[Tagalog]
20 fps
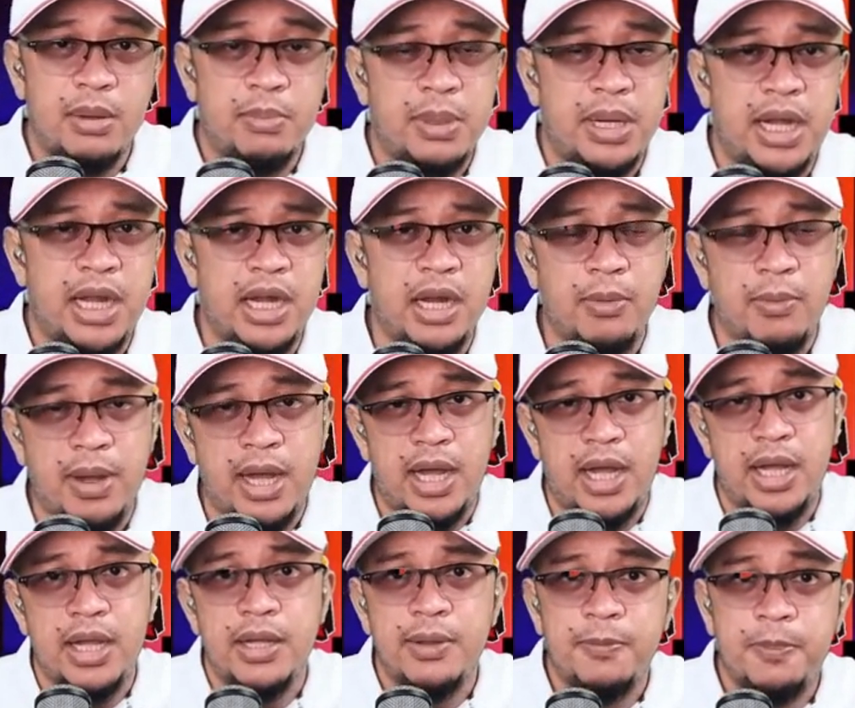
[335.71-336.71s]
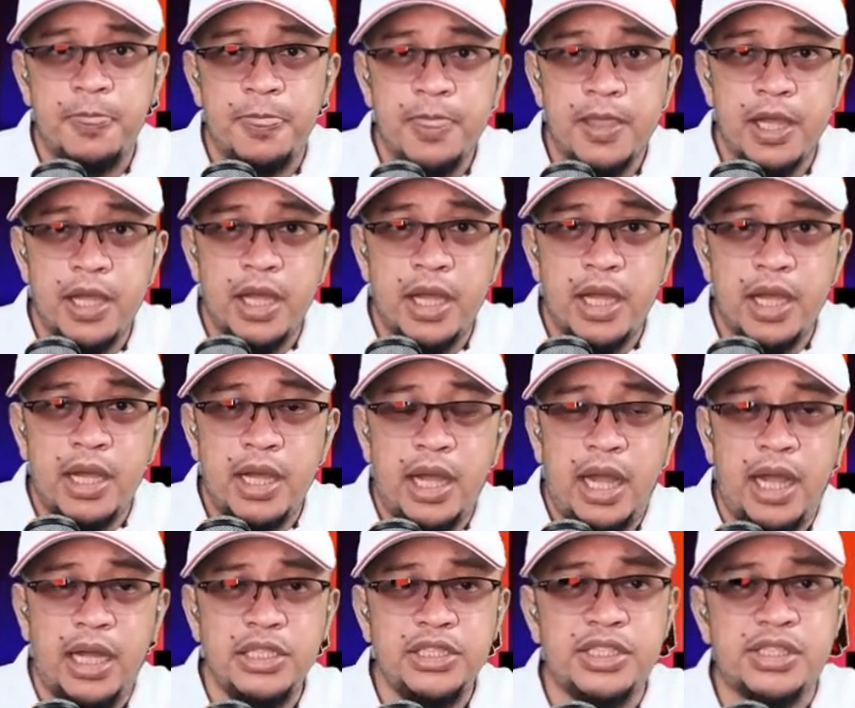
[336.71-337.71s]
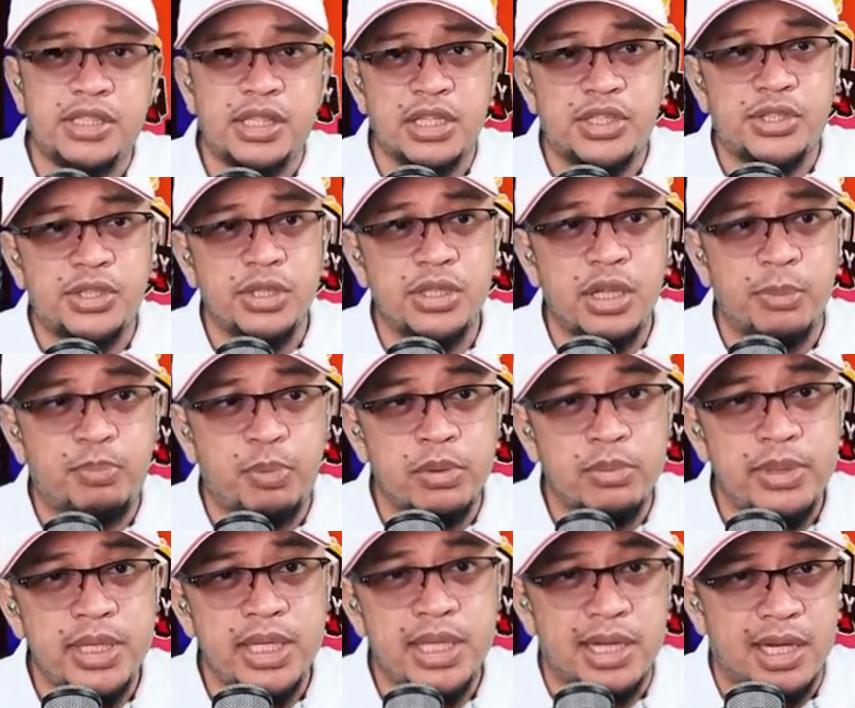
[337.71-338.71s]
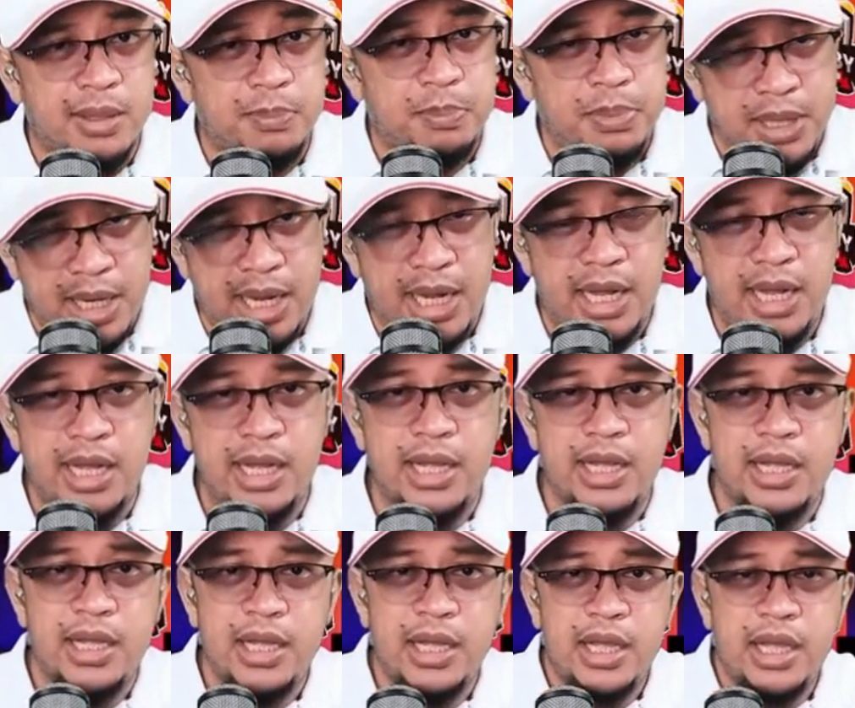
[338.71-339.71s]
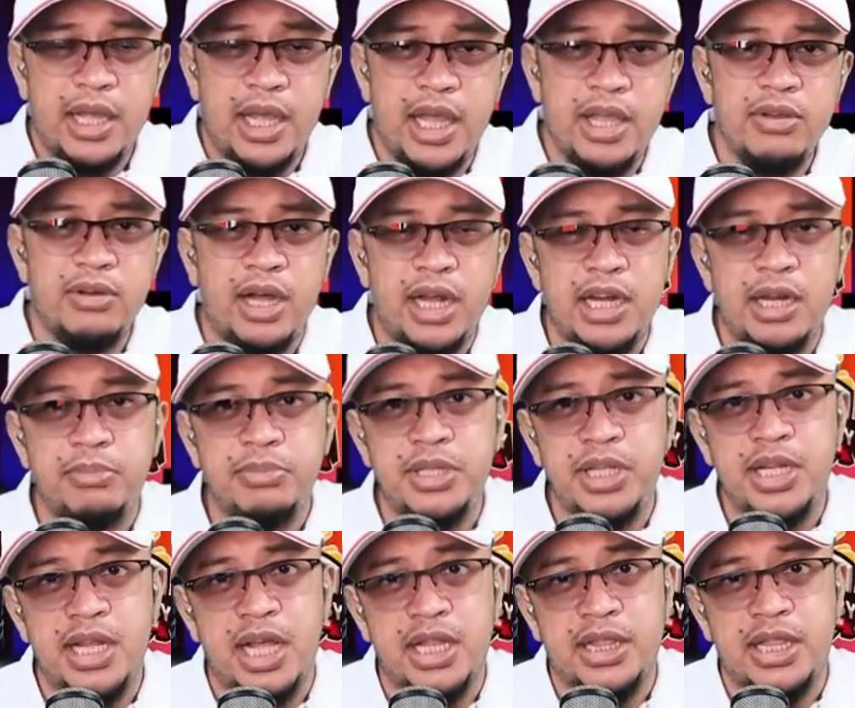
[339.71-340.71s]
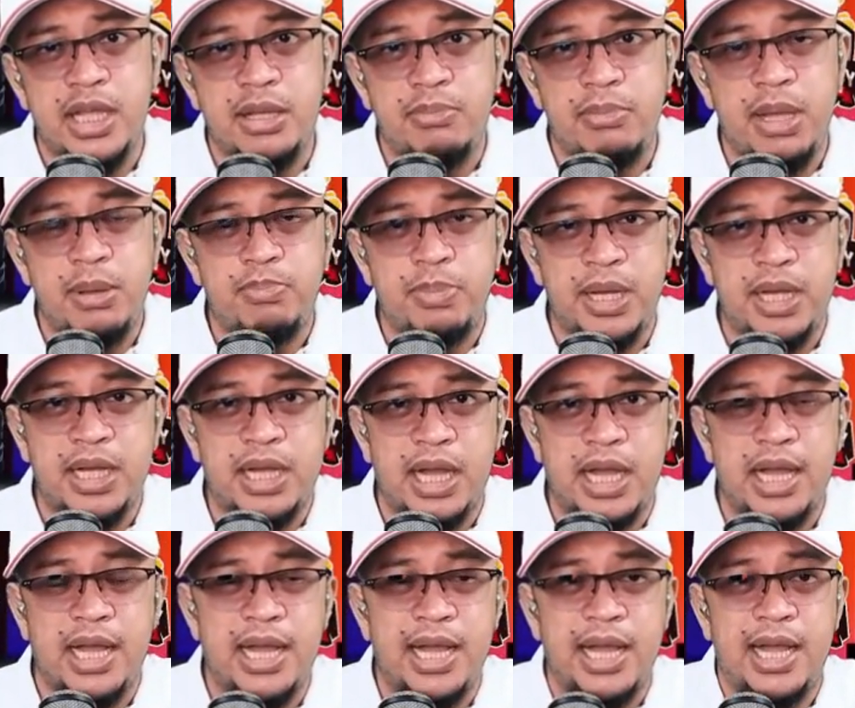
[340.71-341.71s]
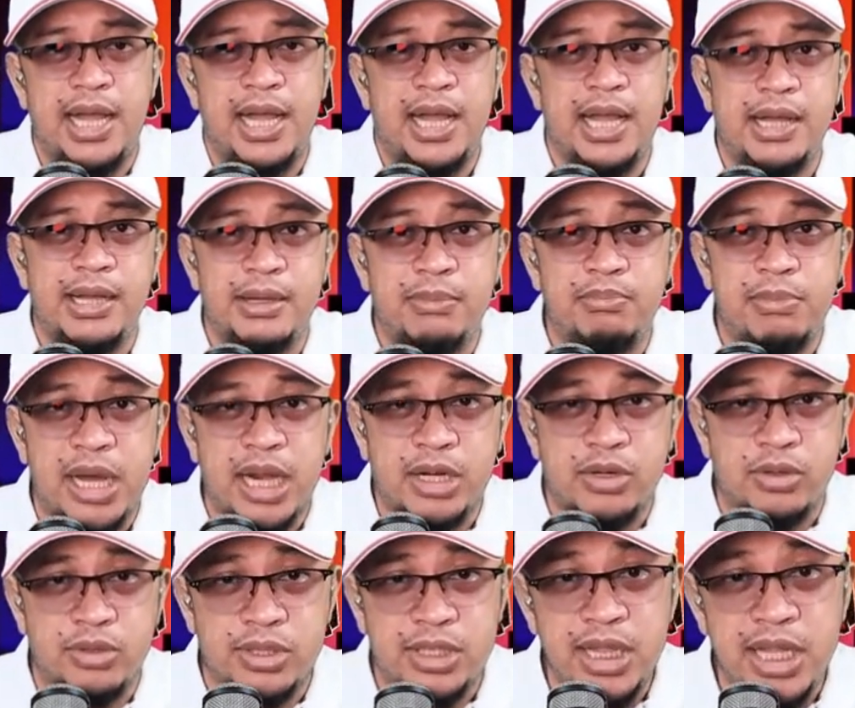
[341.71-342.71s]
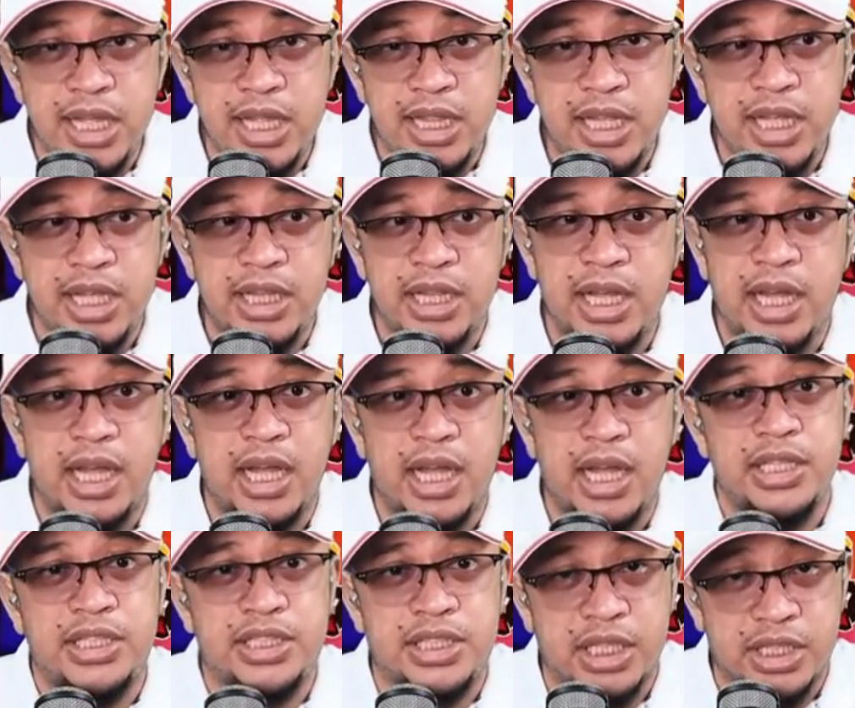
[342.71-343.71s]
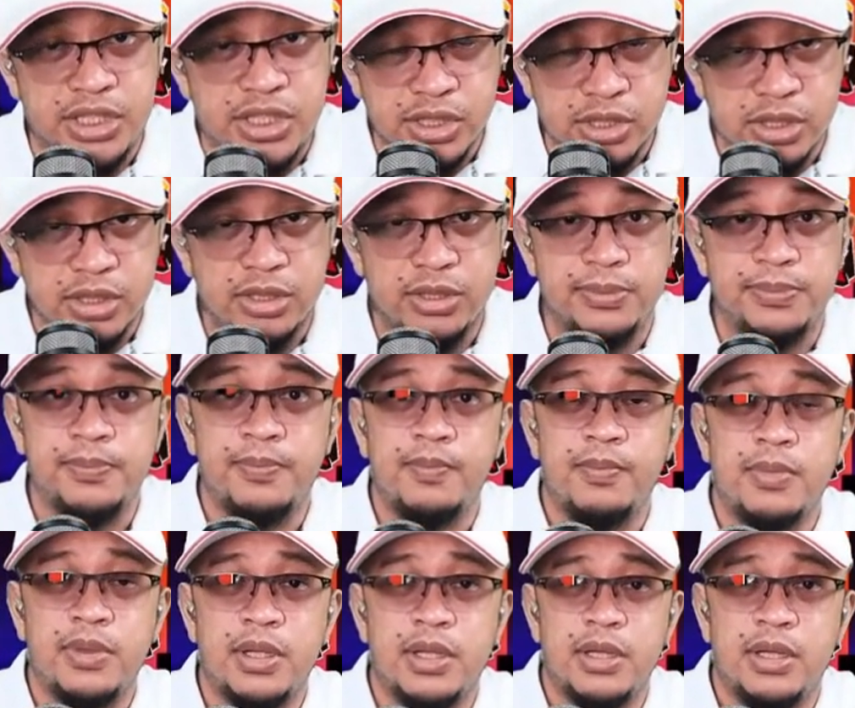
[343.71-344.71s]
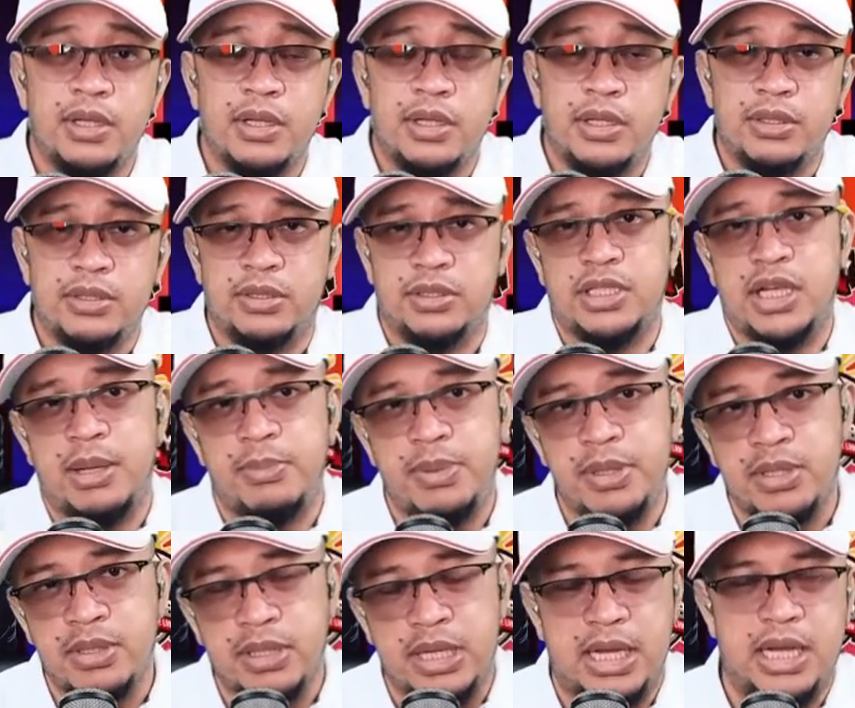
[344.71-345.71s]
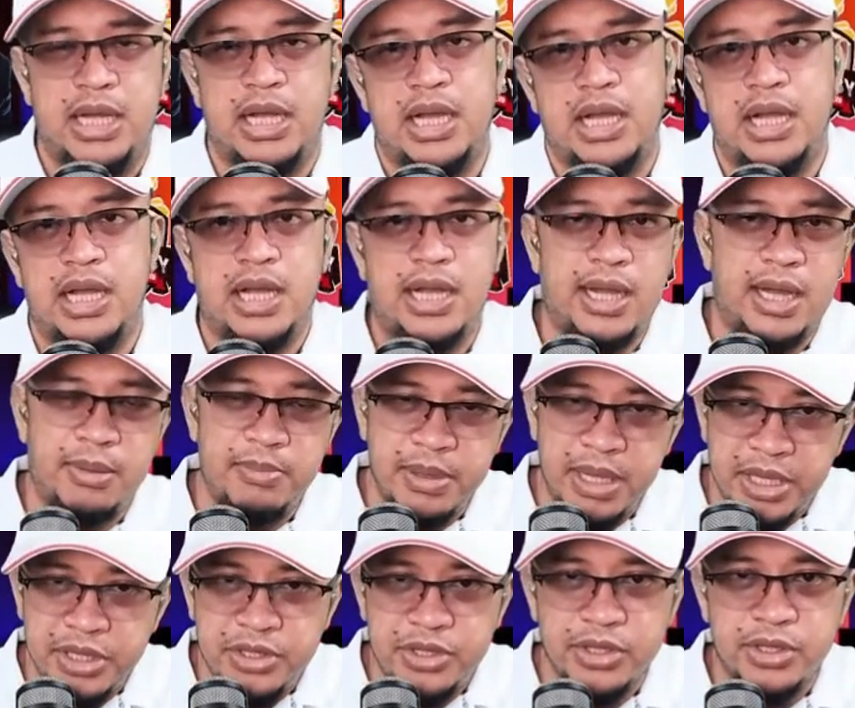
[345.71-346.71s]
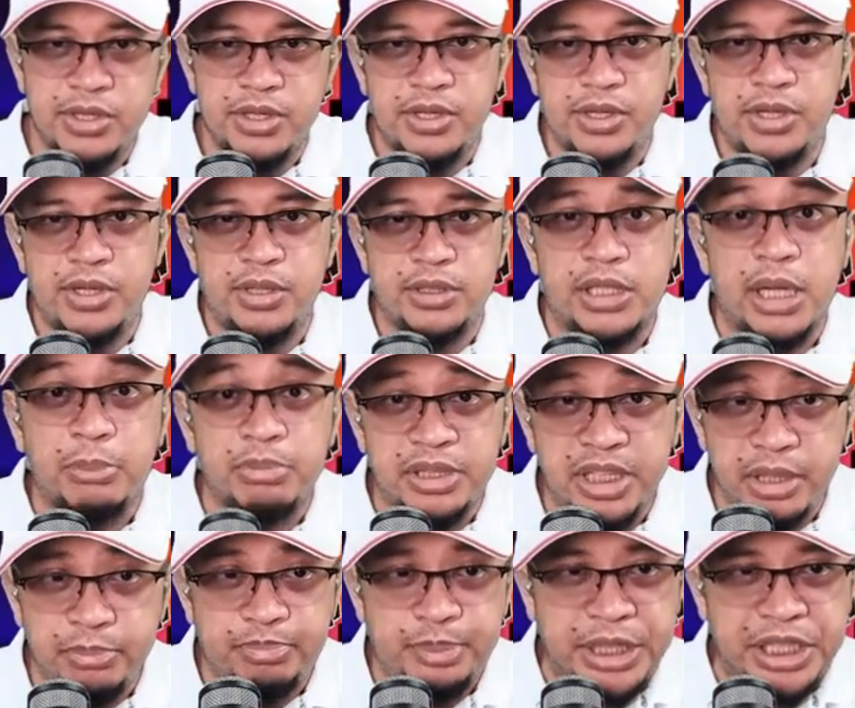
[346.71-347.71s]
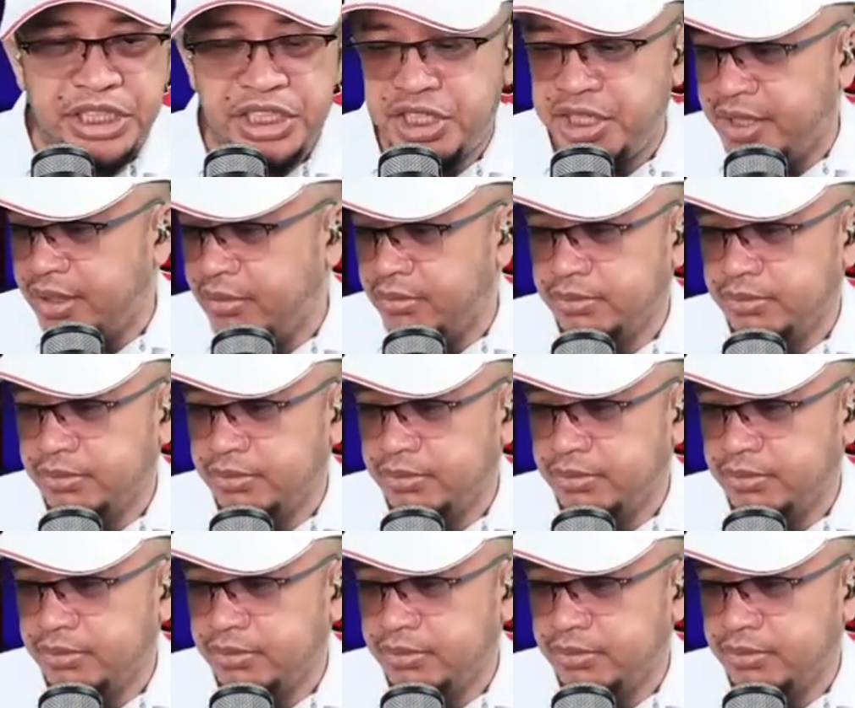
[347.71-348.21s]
Pangalawa, ang istasyon na pumick up lang, eh yung alam din nating may pagka Marcos leaning na istasyon. So sabi ko, ah, medyo oh, something fishy.